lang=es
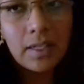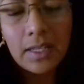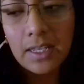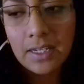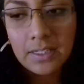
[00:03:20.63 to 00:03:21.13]

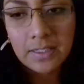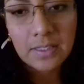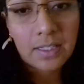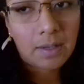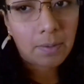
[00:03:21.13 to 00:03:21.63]
Y
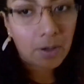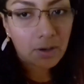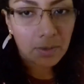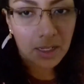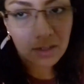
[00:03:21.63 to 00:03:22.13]
este, bueno,
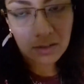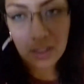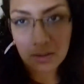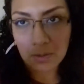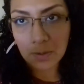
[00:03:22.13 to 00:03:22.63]

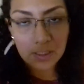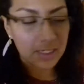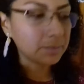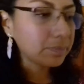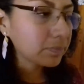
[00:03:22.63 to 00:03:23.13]
en, mi
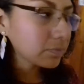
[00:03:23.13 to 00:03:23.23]
bolsa.